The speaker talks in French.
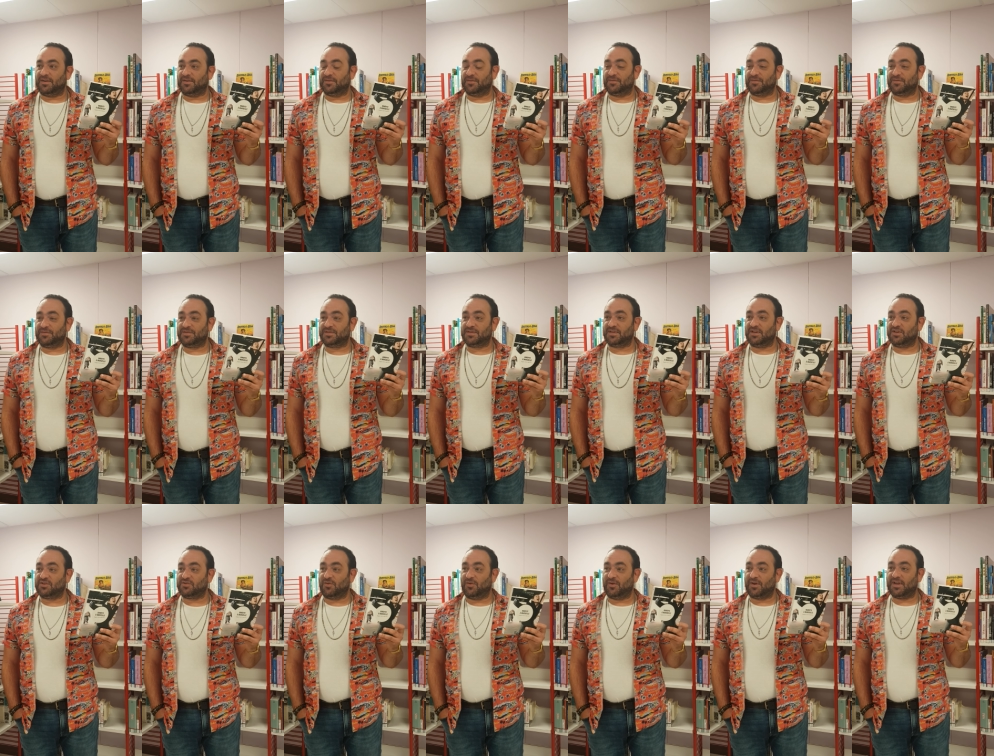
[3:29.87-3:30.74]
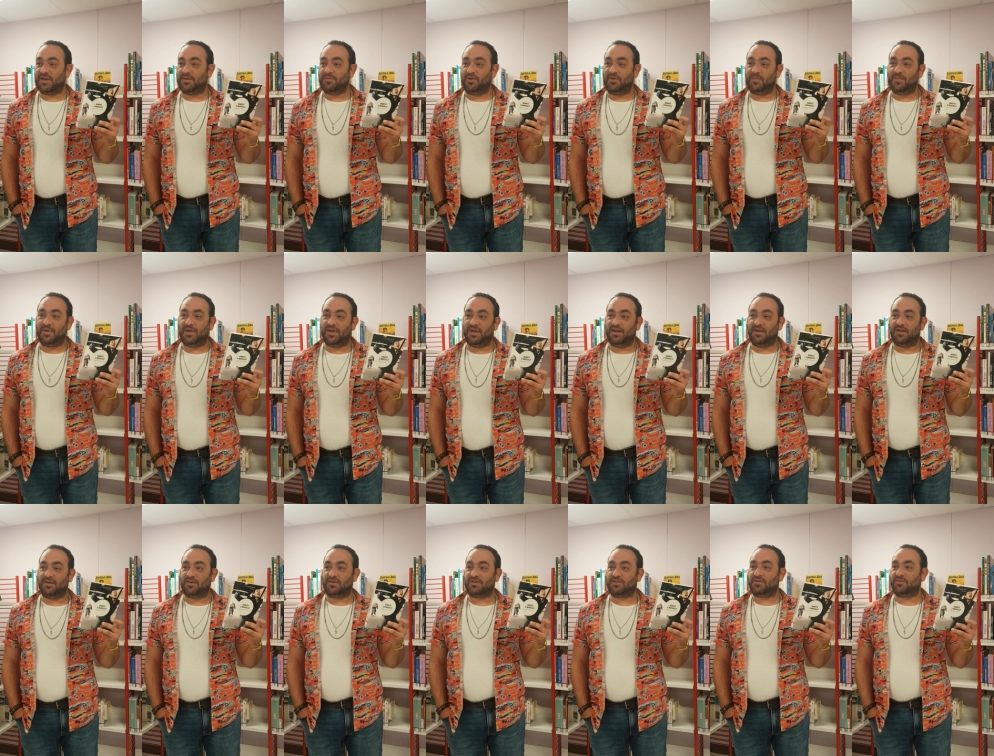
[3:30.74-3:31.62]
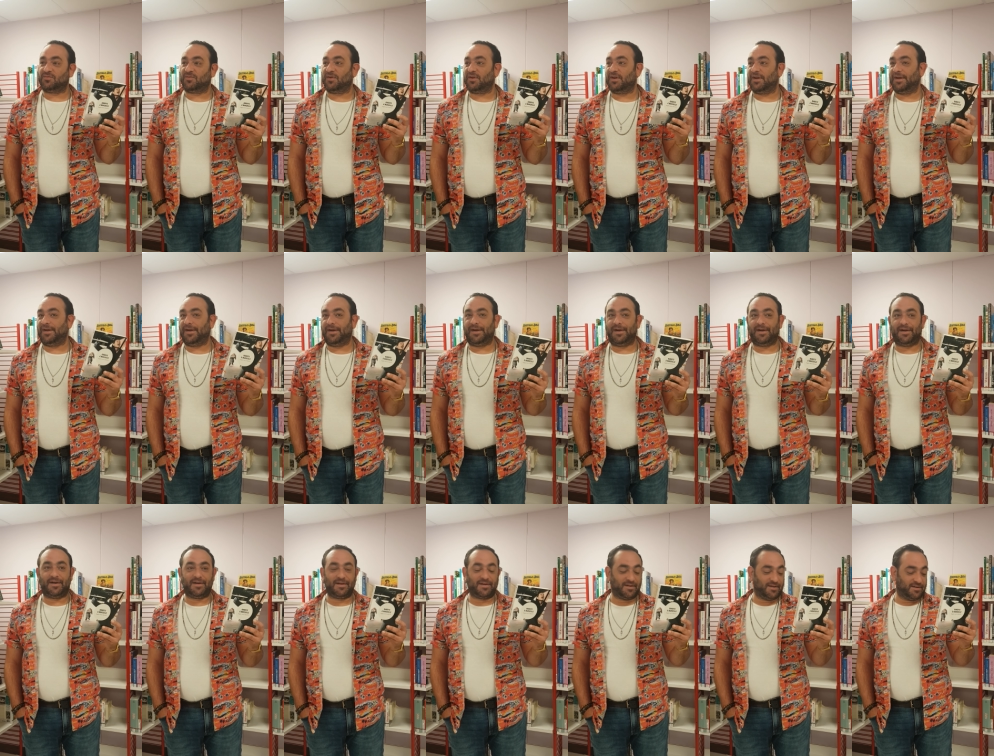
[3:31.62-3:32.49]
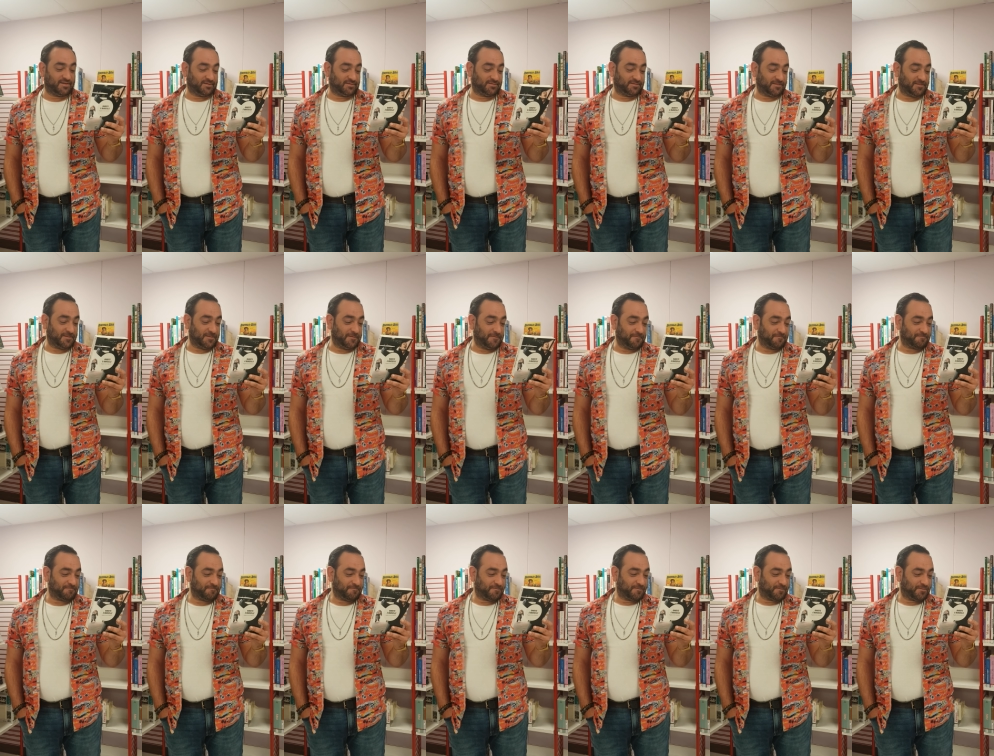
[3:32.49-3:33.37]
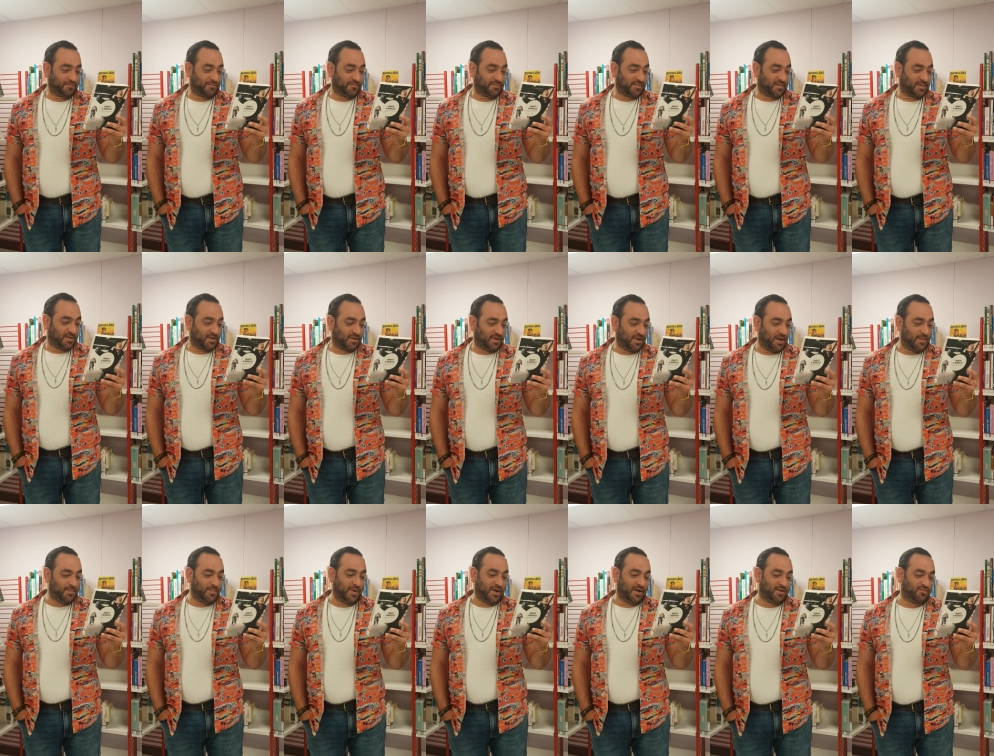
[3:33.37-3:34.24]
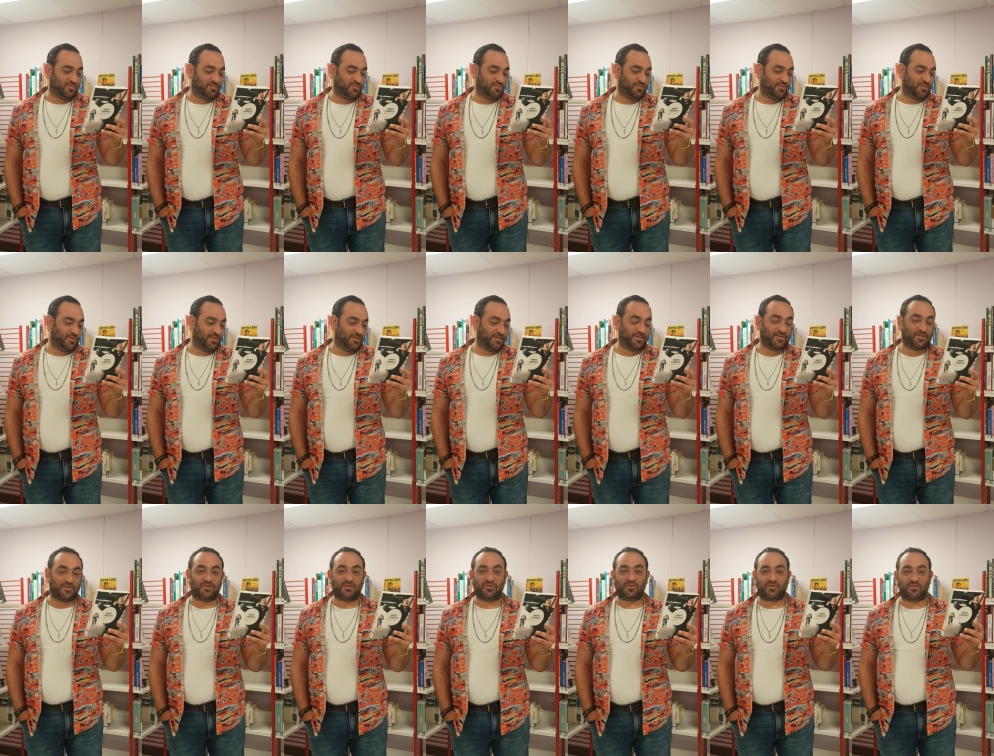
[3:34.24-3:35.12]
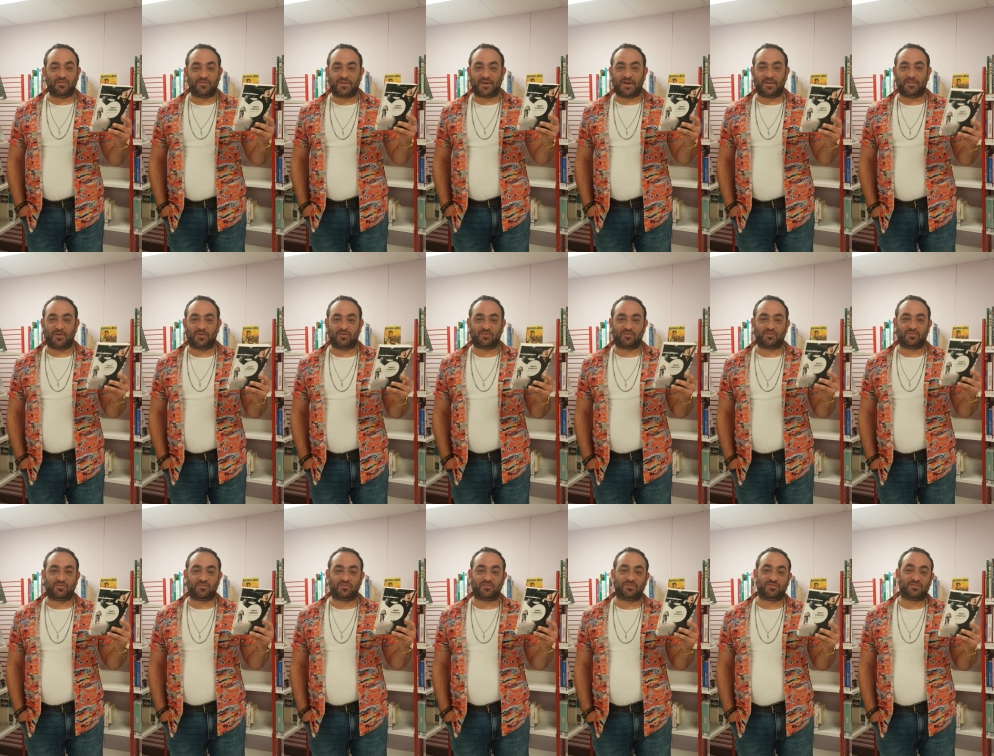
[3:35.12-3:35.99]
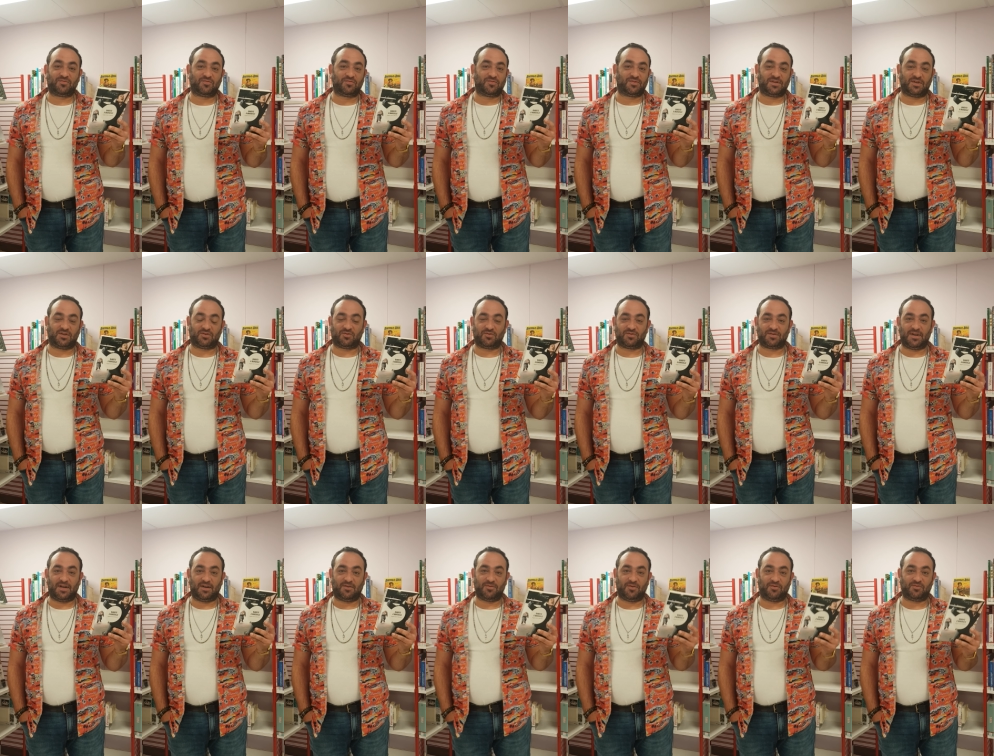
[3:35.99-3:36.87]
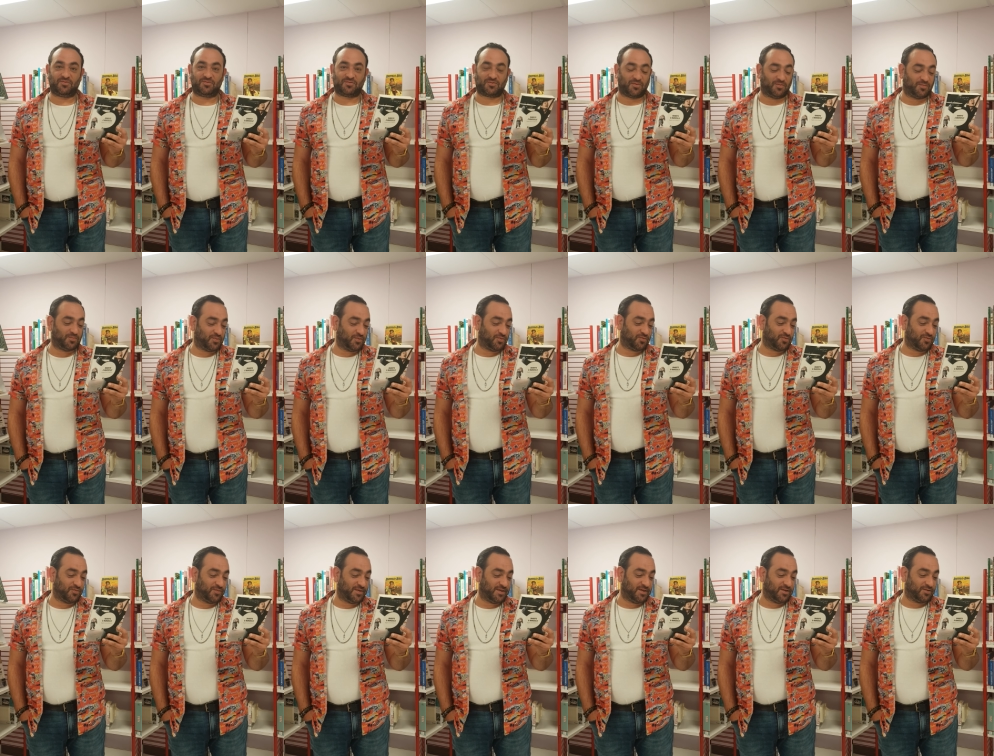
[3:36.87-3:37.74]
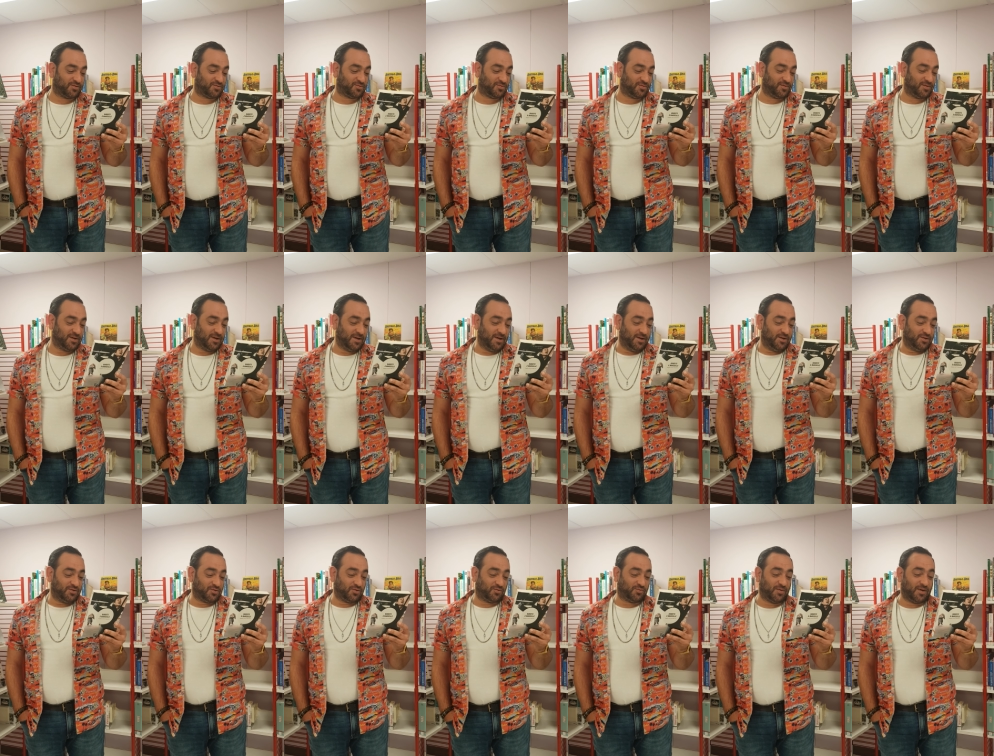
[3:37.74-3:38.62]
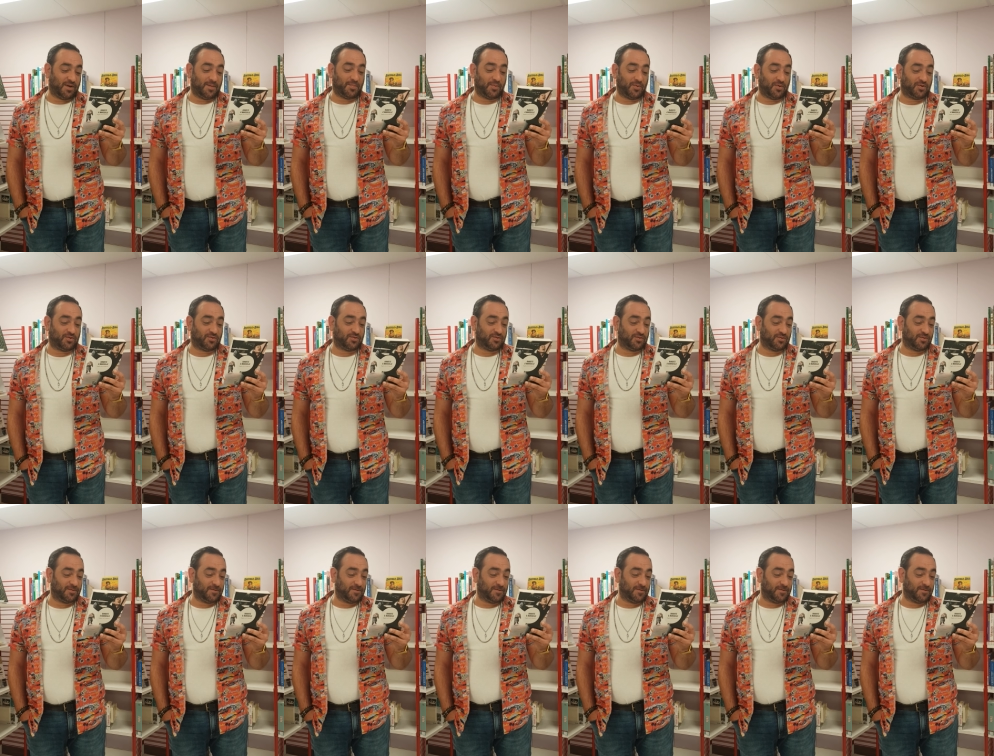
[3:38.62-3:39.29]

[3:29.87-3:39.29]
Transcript: Hein, c'est des gens horribles, mais qui ont un, un bagou. on retrouve vraiment toutes ces choses-là, quoi. Tout ce qu'on peut trouver dans le Sud, surtout à l'époque.